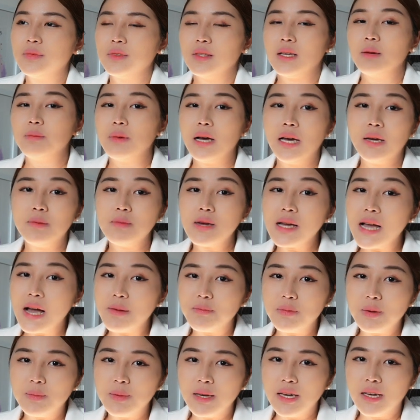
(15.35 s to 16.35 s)
ทำไมไม่กลับ
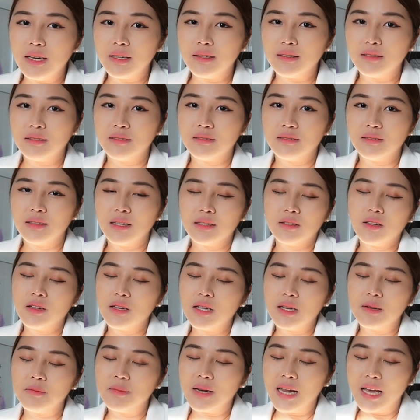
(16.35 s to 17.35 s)
ไปบินแล้วตอน
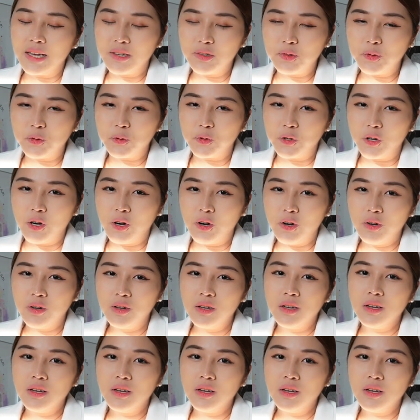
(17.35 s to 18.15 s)
นี้ทำอะไรอยู่เนาะ